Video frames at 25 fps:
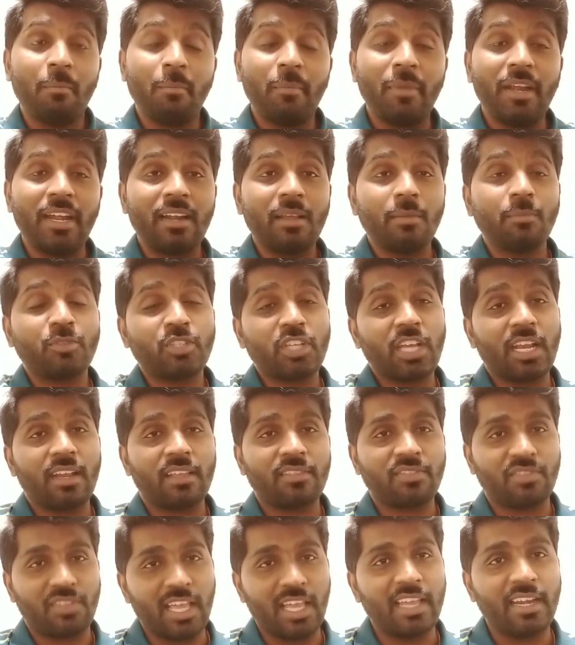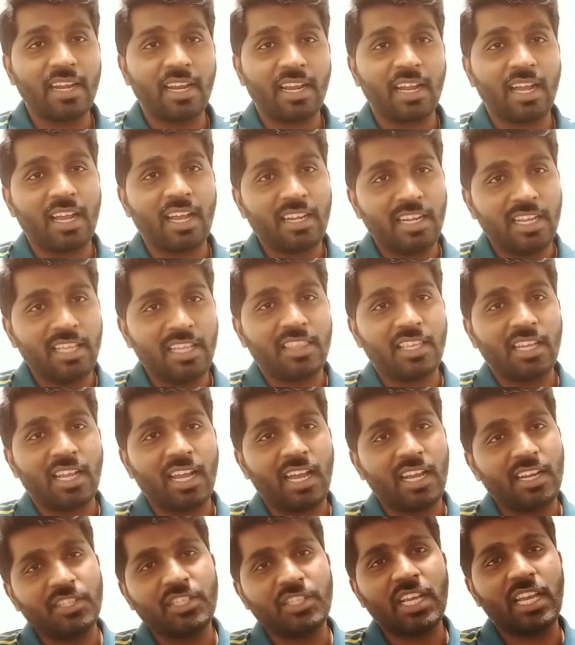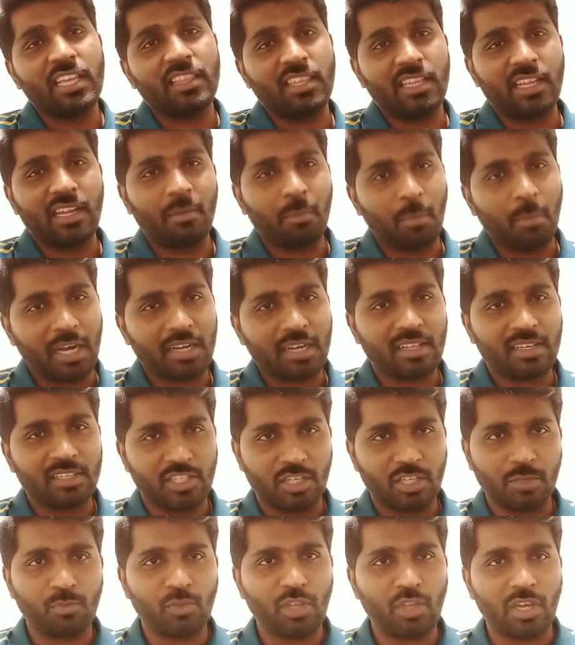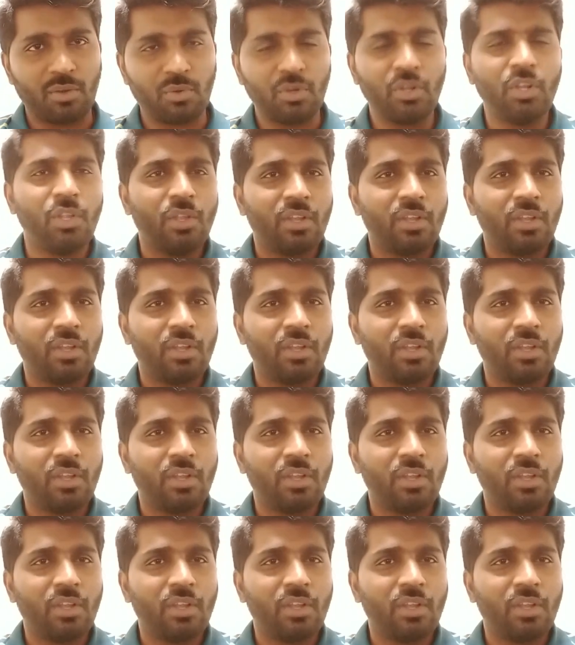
మేడం చాలా ధైర్యంగా నీతిగా నిజాయితీగా మాటలు చెప్తారు